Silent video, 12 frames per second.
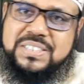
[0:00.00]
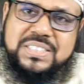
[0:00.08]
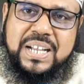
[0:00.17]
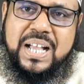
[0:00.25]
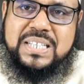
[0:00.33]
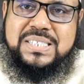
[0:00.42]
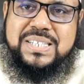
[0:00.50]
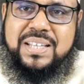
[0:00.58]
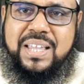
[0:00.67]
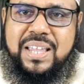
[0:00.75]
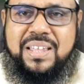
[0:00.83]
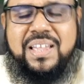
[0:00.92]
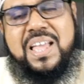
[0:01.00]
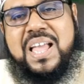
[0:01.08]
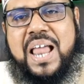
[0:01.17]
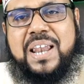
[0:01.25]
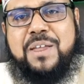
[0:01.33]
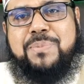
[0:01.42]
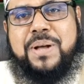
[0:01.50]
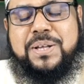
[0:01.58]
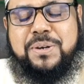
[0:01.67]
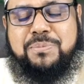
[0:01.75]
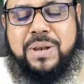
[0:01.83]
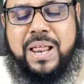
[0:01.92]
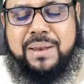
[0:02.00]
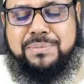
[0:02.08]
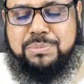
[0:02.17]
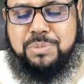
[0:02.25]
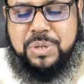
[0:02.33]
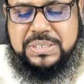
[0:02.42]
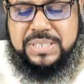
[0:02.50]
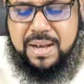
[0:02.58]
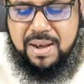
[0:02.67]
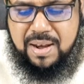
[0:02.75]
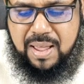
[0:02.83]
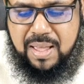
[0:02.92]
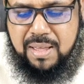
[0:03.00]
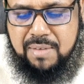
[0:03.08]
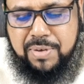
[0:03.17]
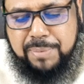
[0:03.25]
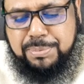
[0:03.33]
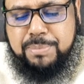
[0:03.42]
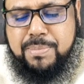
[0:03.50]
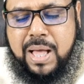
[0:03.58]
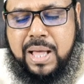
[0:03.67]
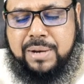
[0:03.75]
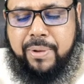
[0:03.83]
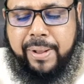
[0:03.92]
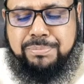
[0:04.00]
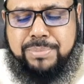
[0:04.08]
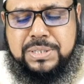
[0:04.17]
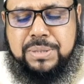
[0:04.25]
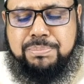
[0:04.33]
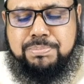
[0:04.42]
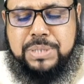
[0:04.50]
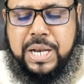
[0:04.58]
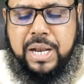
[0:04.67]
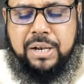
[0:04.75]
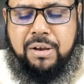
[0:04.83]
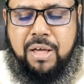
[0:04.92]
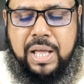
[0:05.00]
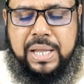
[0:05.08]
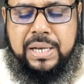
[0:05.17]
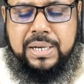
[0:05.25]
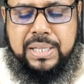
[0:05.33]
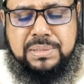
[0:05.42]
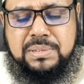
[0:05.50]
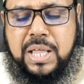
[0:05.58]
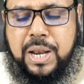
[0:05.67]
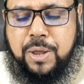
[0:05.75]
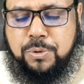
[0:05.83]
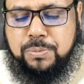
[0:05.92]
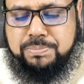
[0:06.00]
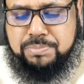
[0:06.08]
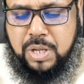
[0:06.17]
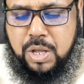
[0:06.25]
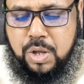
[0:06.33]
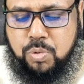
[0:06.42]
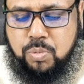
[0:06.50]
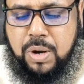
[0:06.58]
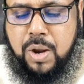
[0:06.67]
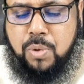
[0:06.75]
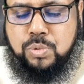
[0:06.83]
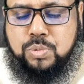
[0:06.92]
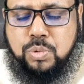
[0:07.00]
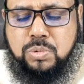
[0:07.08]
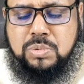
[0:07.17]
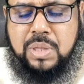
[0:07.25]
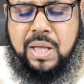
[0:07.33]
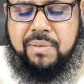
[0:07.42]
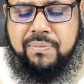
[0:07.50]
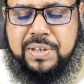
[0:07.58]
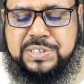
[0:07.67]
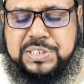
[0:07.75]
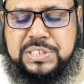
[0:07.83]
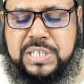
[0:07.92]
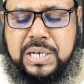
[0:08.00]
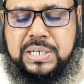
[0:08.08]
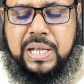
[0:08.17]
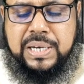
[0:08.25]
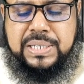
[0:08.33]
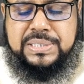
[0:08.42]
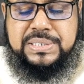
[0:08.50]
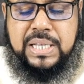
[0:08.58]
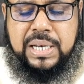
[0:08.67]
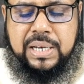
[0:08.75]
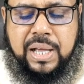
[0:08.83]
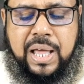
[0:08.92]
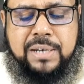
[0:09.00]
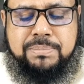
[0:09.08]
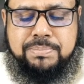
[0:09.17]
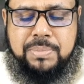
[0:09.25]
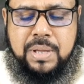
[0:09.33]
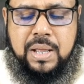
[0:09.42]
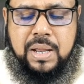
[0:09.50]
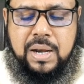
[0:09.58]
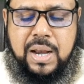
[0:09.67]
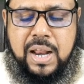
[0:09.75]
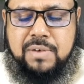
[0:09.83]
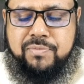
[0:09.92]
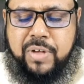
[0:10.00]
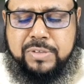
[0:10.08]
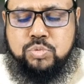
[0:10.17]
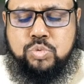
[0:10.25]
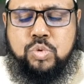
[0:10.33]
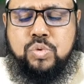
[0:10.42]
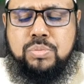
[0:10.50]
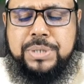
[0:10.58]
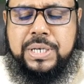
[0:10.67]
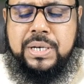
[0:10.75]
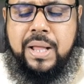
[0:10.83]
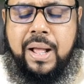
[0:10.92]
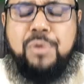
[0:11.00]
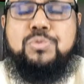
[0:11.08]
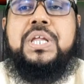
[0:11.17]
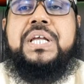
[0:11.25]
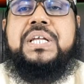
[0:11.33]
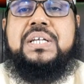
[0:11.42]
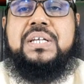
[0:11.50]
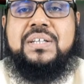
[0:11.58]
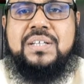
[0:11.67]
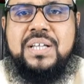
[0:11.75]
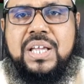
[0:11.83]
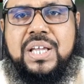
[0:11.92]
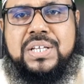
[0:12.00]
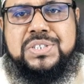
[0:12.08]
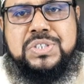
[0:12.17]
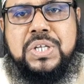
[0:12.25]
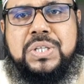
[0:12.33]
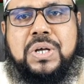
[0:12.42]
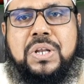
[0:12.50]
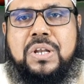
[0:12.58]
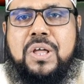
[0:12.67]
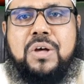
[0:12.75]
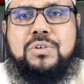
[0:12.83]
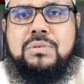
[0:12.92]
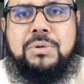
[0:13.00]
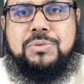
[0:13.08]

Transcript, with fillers: সেই কাজটি কি আল্লাহ পাক আলমিন বলেছেন ফাবিমা রহমাতিম মিনাল্লাহে লিনতালাহুম ওলাউ কুন্তা ফাজান গালিজ আল কাল্ব লান ফাবদু মিন হাউলিক সদকাল্লাহুল